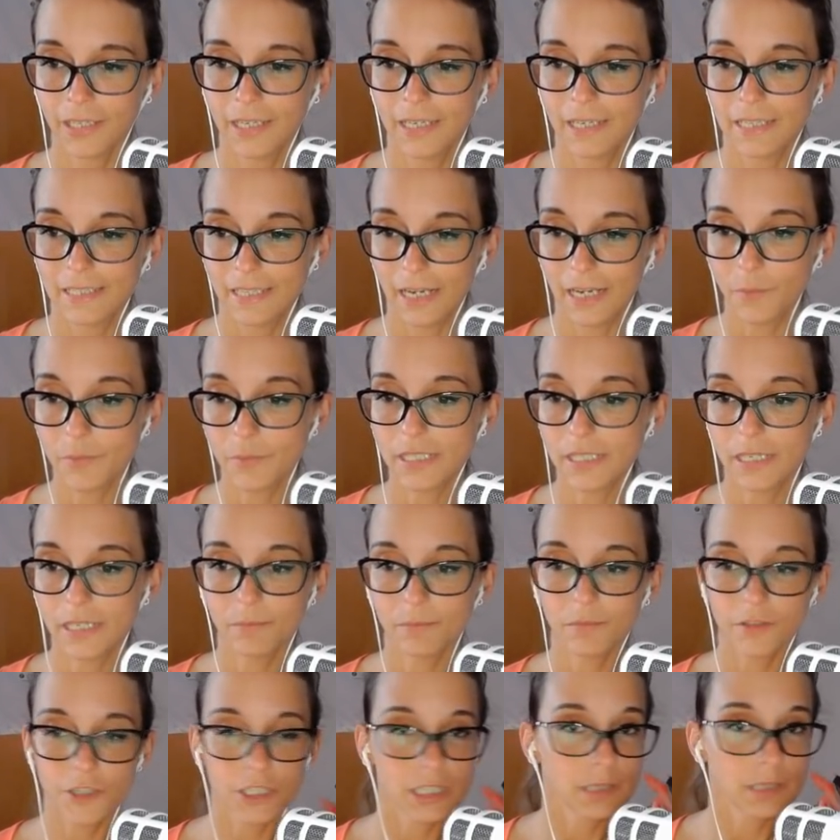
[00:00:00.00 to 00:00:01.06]
Da haben sie
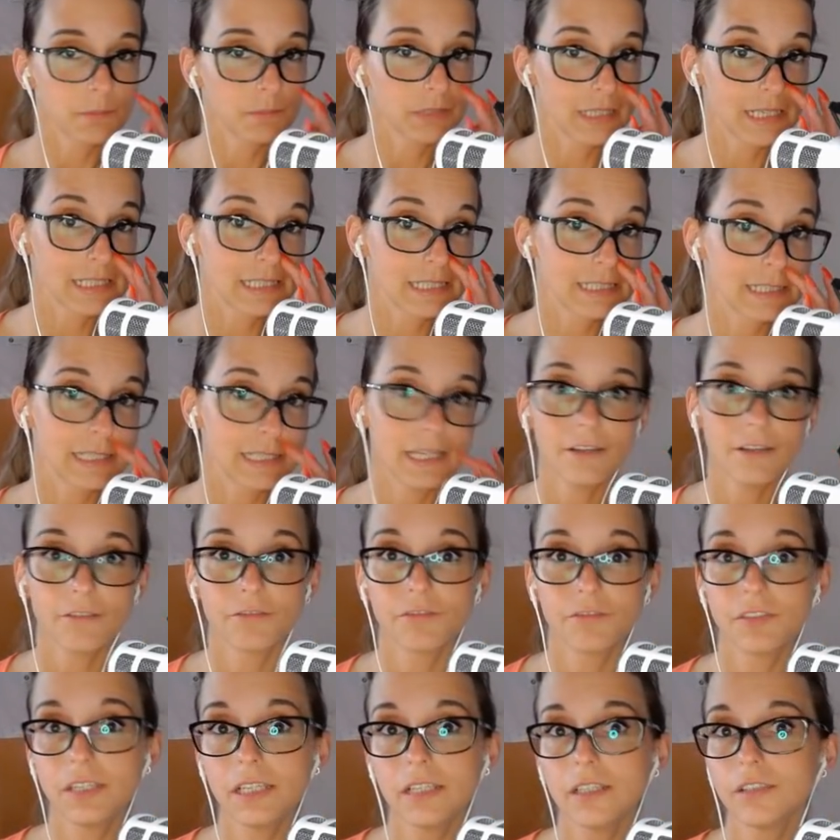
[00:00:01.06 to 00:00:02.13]
eben geschrieben, dass sehr
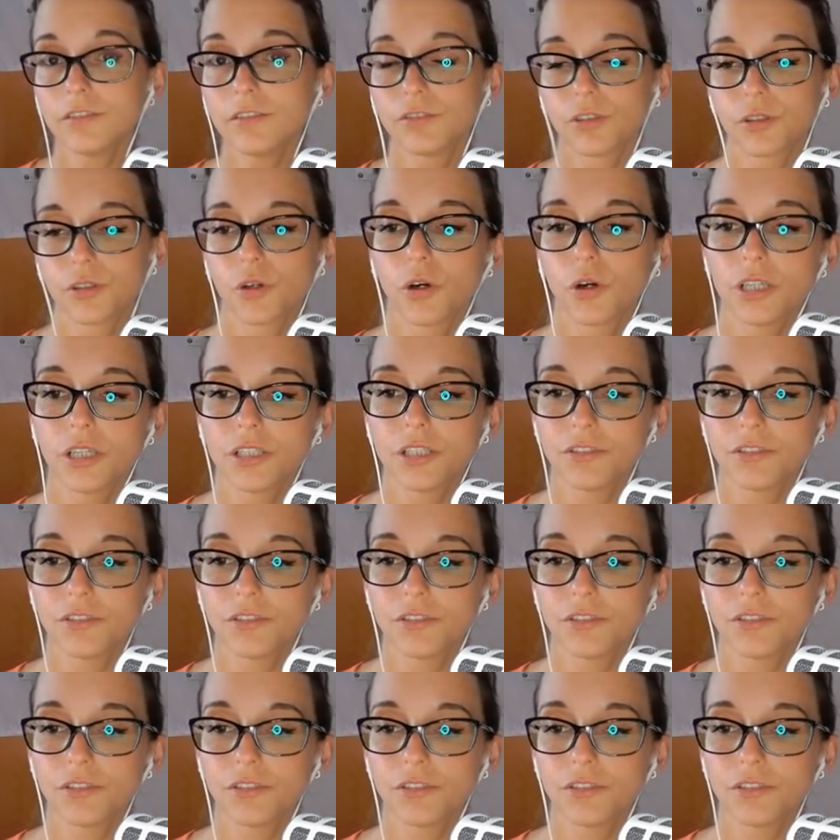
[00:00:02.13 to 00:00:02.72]
viele von euch